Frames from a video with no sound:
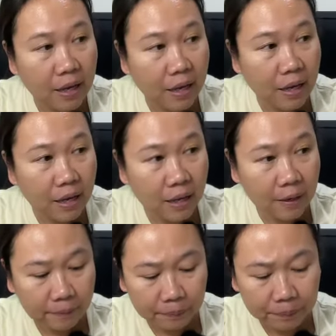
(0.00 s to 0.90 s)
Iya,
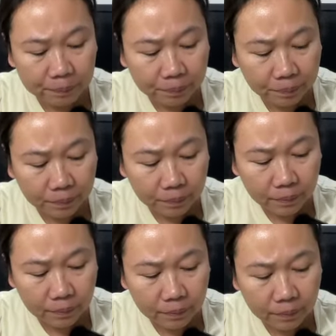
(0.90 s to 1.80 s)
terus tadi kan Pak
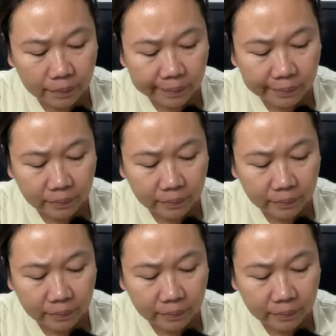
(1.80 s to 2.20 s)
Yura